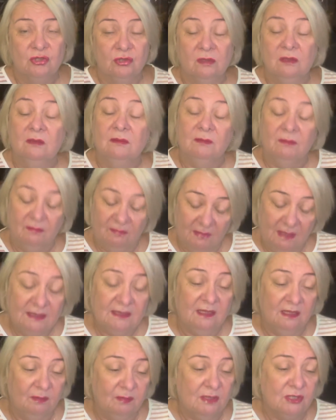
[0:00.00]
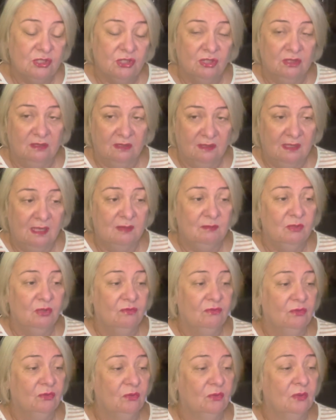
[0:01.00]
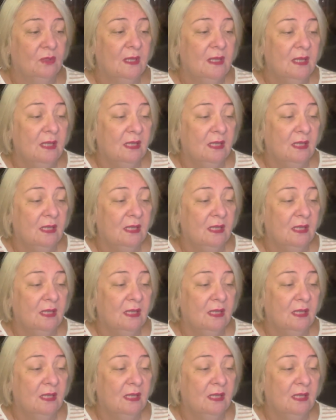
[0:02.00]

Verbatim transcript: э, модели машин я имею в виду,